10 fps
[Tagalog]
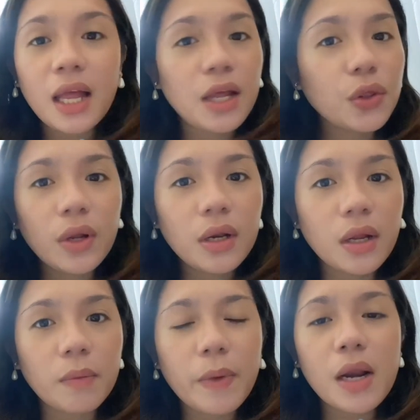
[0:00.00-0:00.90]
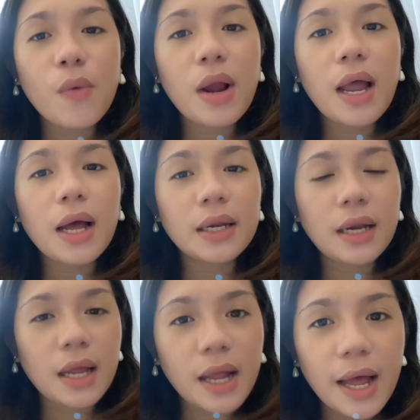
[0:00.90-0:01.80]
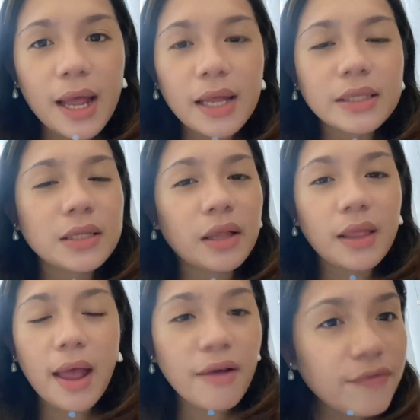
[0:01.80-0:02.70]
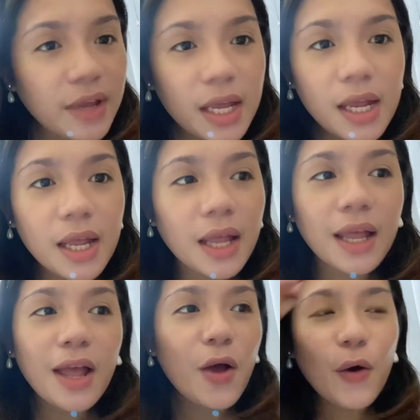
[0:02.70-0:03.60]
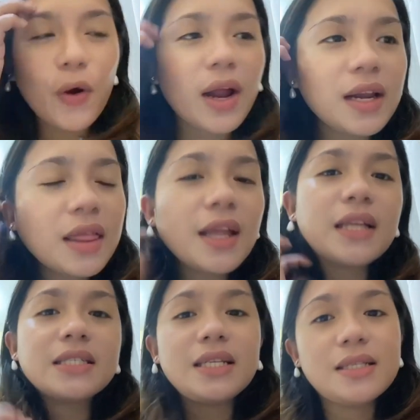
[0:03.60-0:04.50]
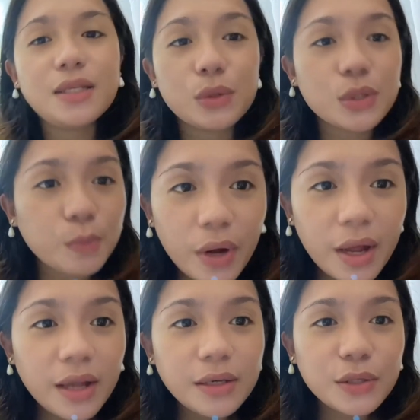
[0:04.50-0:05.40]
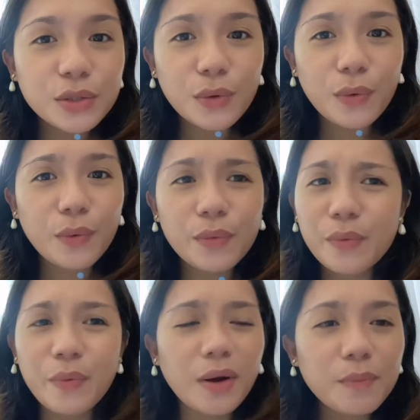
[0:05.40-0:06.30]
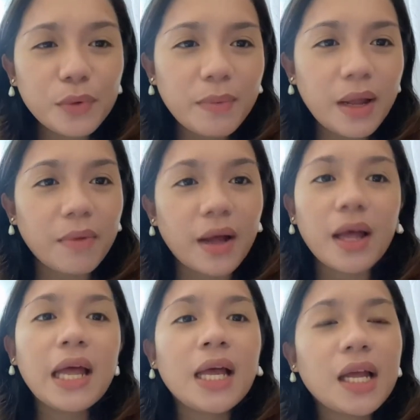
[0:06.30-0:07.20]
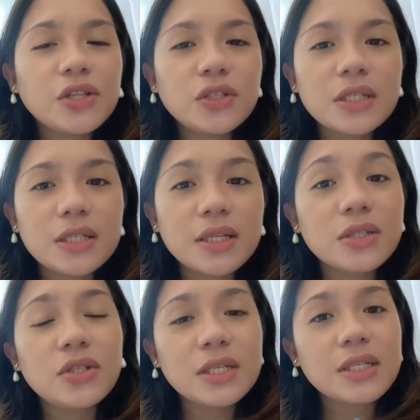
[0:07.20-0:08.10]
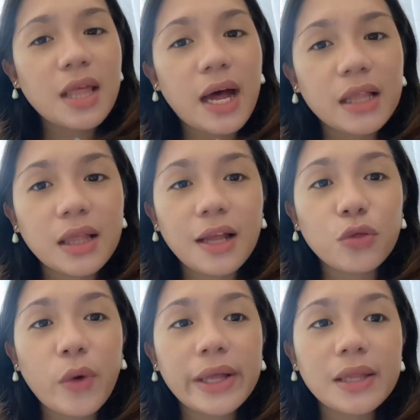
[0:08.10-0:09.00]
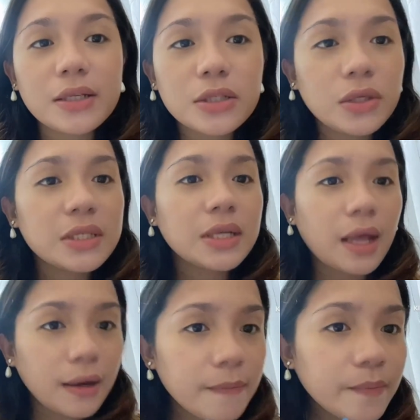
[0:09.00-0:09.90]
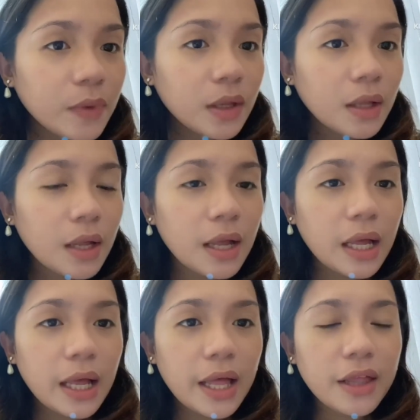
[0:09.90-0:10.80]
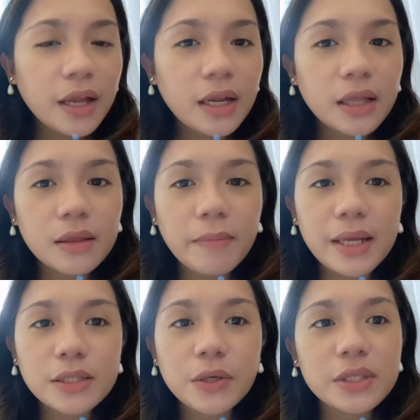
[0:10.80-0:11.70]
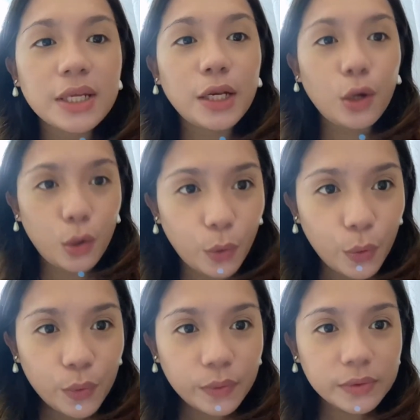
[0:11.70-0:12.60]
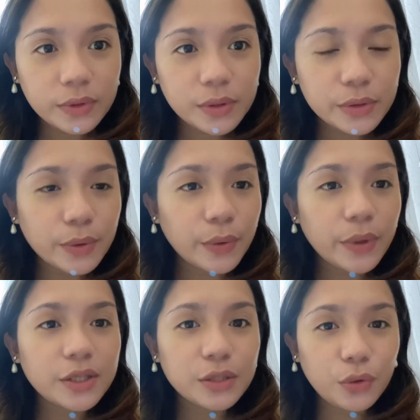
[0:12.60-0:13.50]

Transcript: ito hindi, parang wala kang nilagay, it's not heavy, or anything, it's easy to spread, so walang problema. It just, it's just that it whitens your skin, and then it makes your skin glow, so it's